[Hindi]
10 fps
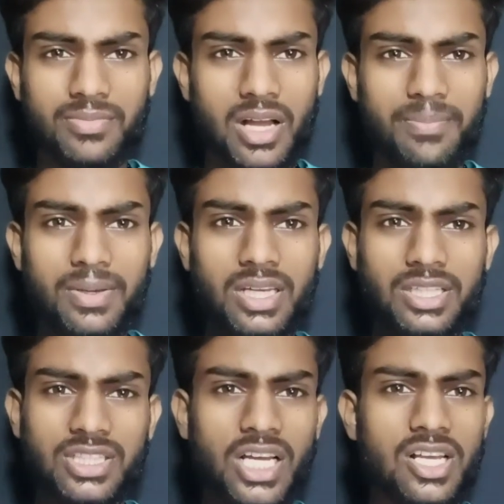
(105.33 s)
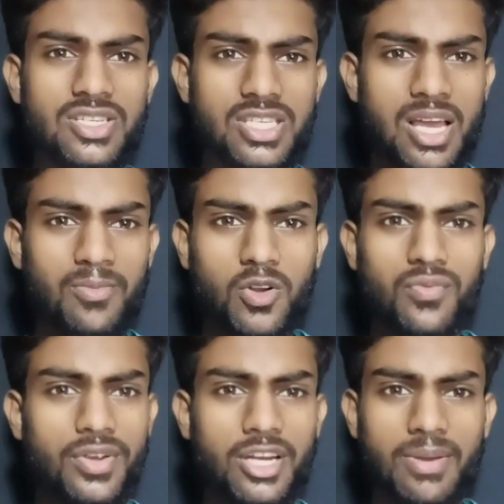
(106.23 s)
काफ़ी अच्छा इससे हमको
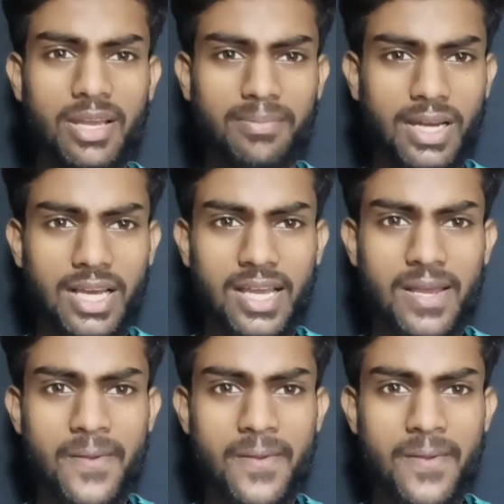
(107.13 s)
फीडबैक मिला है